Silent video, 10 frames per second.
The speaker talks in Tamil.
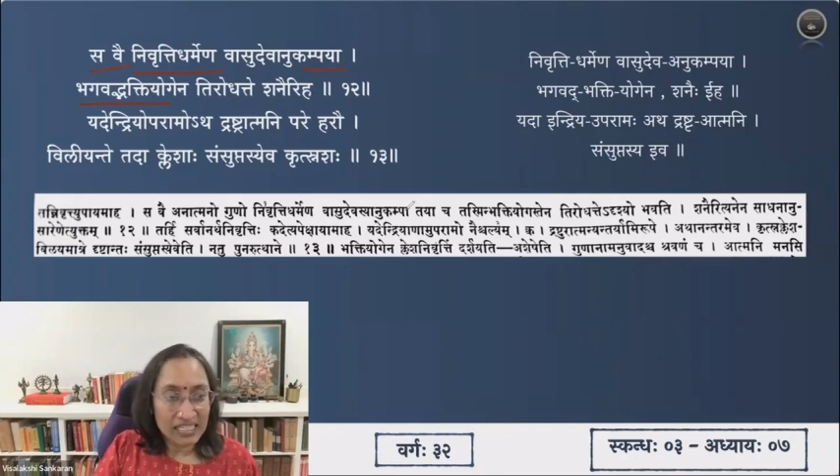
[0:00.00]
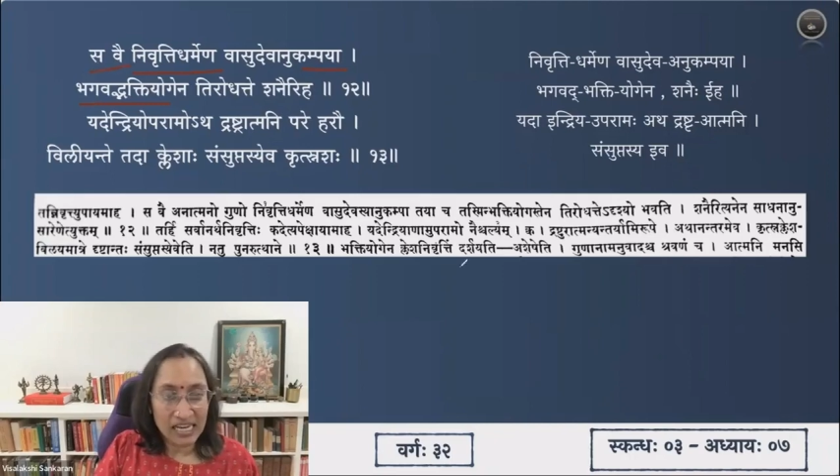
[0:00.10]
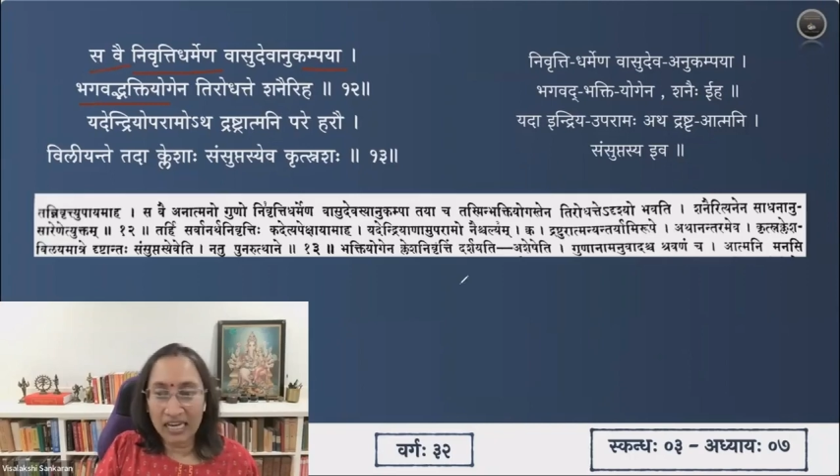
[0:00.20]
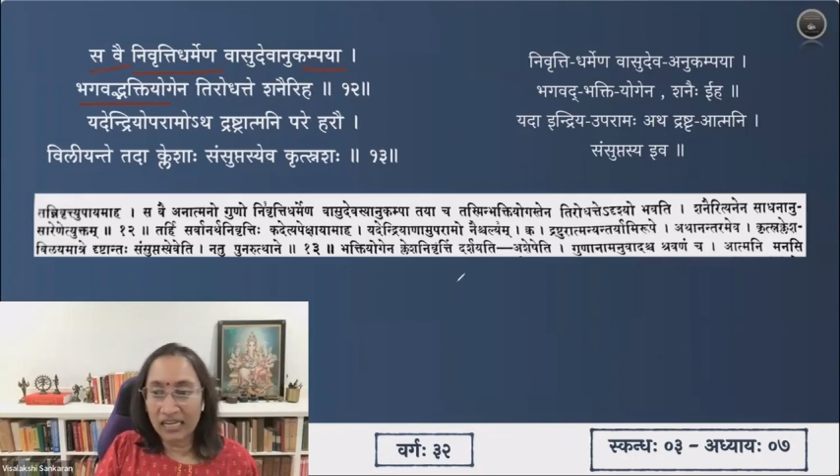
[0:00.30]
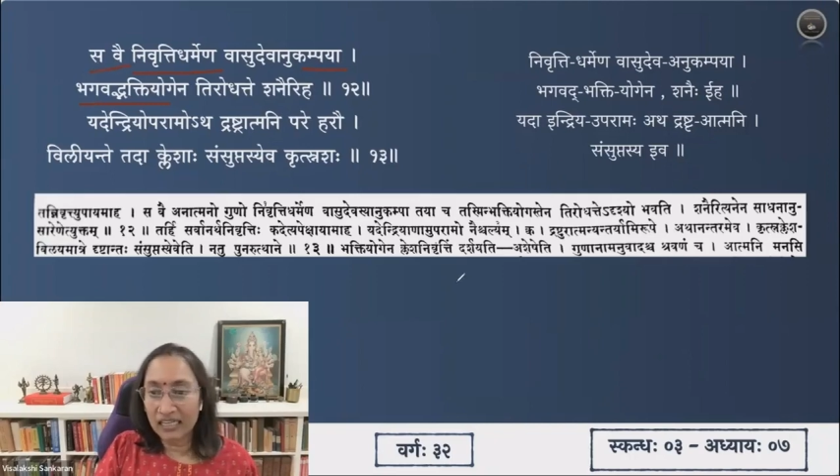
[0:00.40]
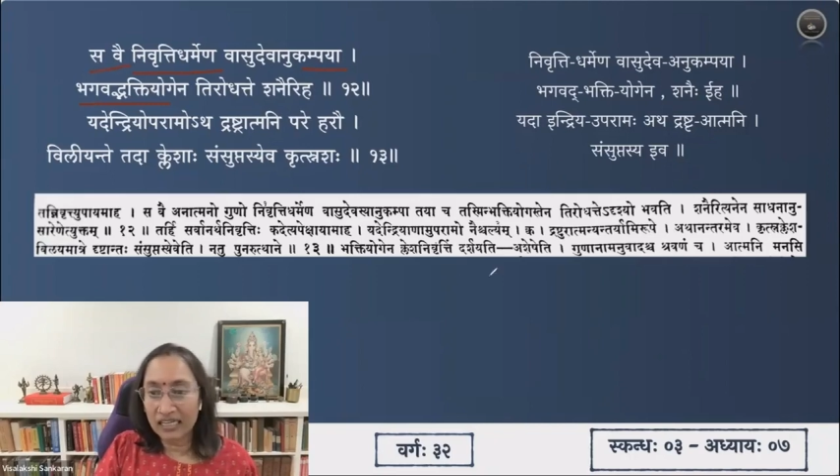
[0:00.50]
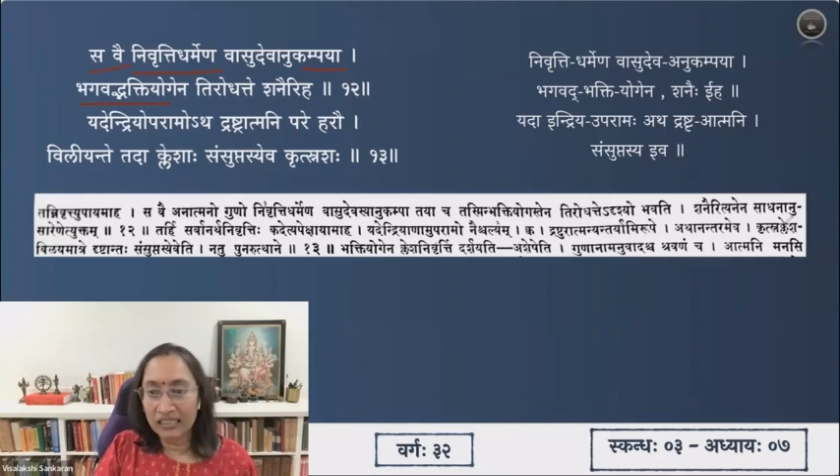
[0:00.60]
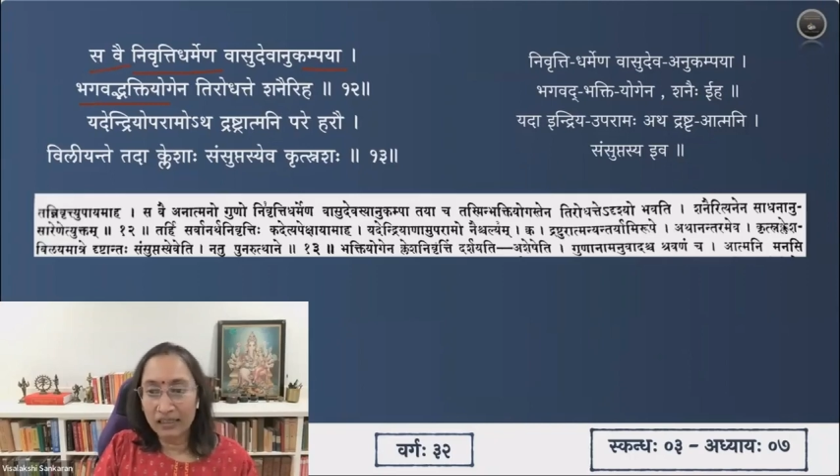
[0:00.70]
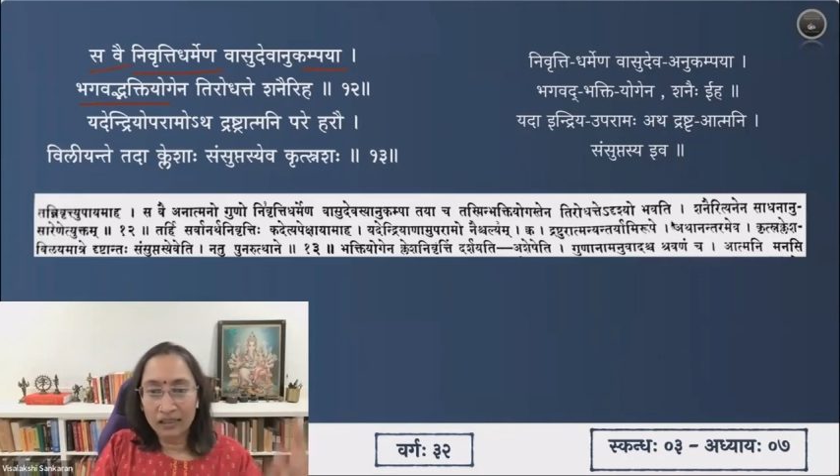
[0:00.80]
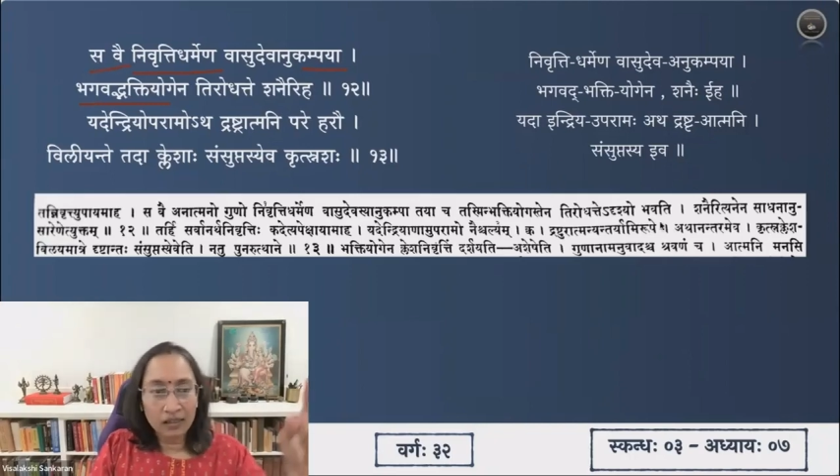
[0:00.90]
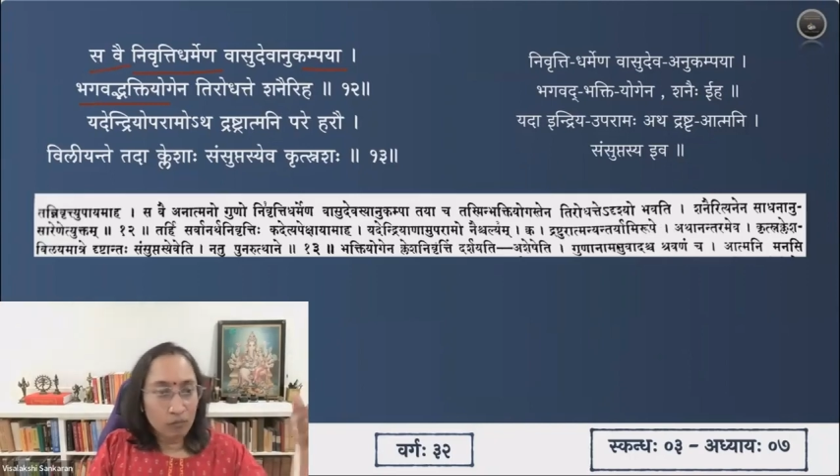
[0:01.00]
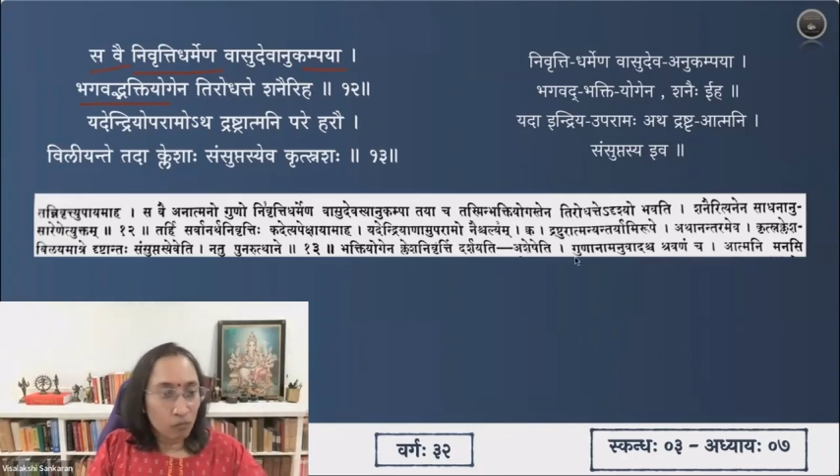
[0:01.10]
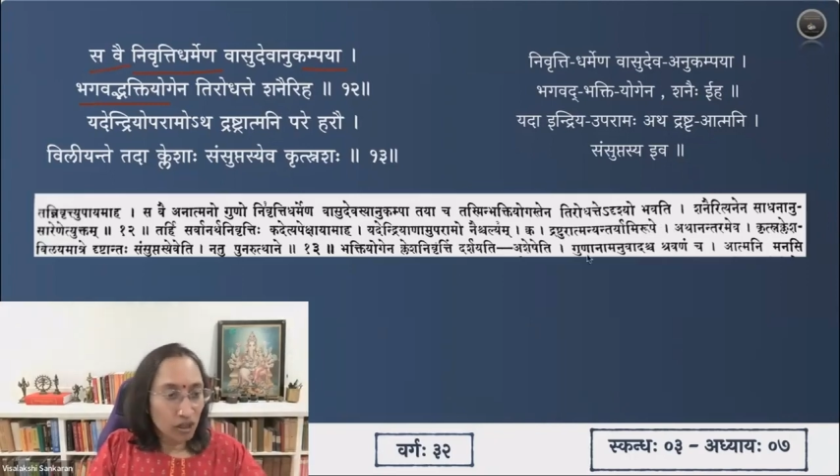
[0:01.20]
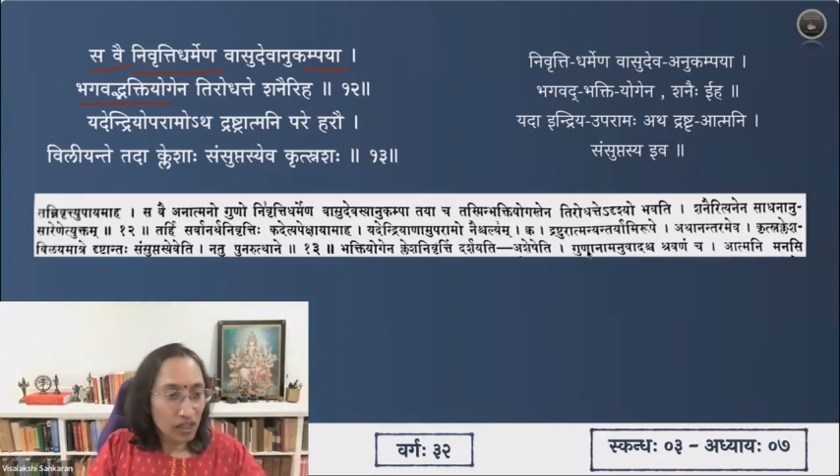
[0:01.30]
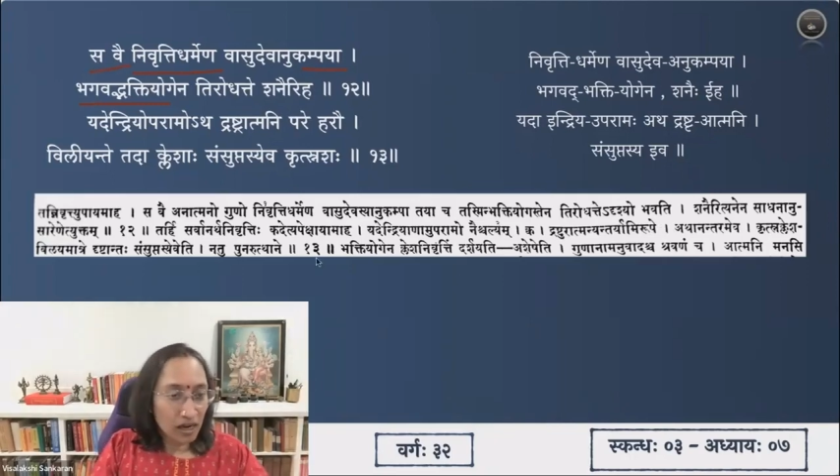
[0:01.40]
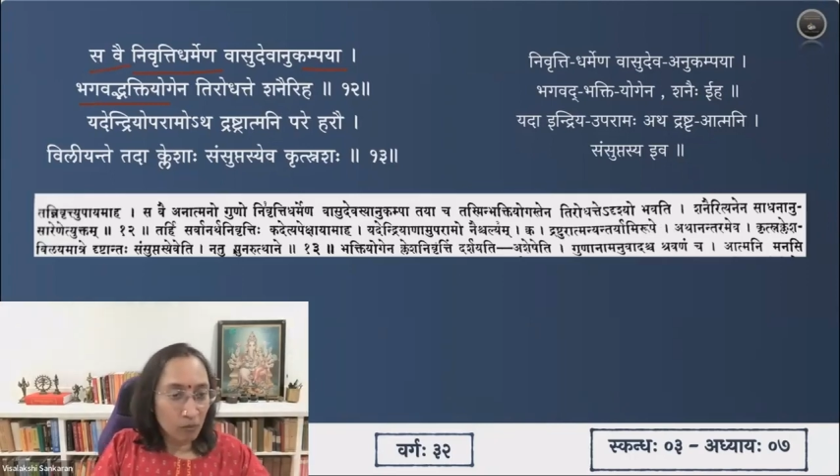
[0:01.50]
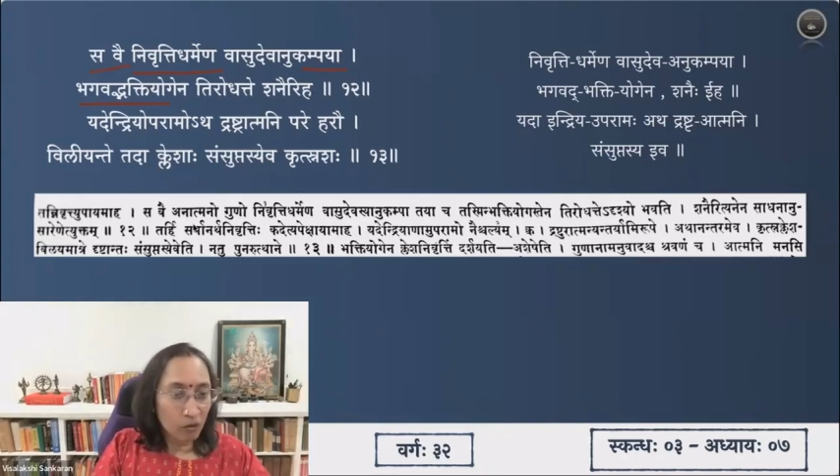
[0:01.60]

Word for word: சகாங்கிறது முந்தா